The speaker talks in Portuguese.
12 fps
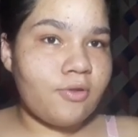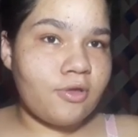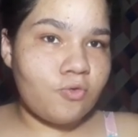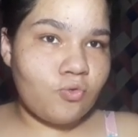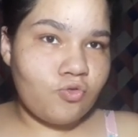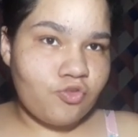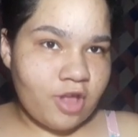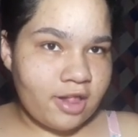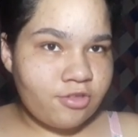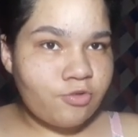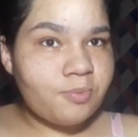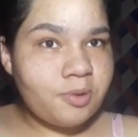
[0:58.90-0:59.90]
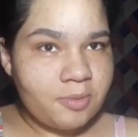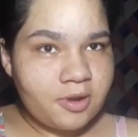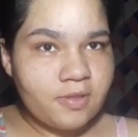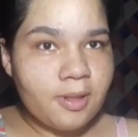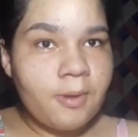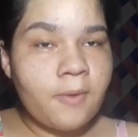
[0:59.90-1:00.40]
eu lanço os challenges primeiro,
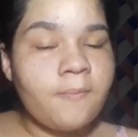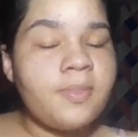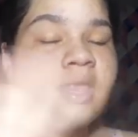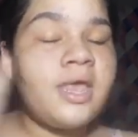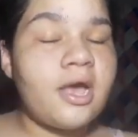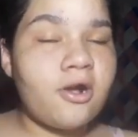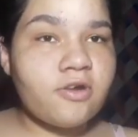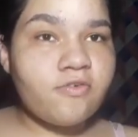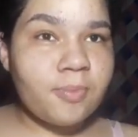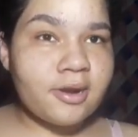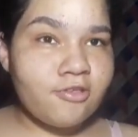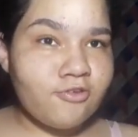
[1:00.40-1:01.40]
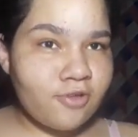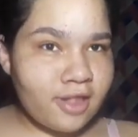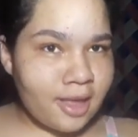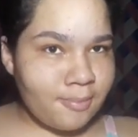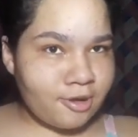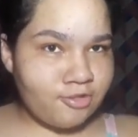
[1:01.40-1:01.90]
tá bom? Agora vamos parar de enrolar
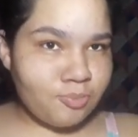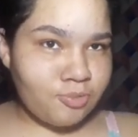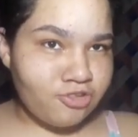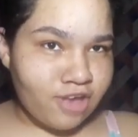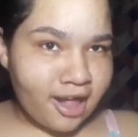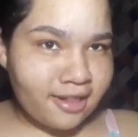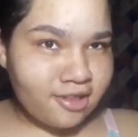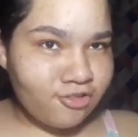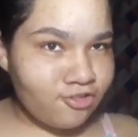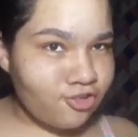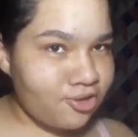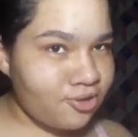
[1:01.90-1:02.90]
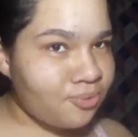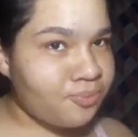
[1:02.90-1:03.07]
e partir pro challenge.